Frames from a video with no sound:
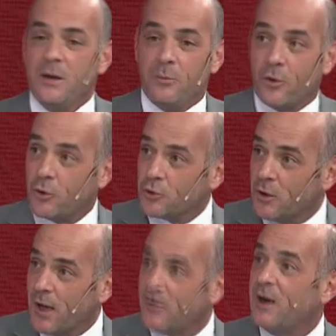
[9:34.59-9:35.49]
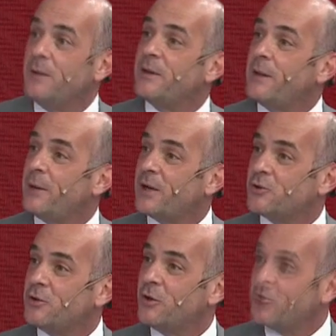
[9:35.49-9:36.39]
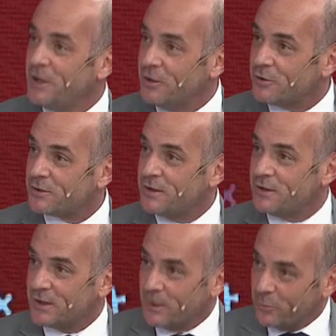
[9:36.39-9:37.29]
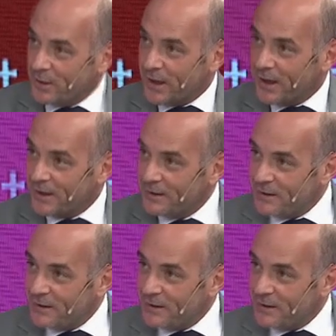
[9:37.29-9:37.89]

Por otro lado, la libre navegación de los ríos, es decir, que pueda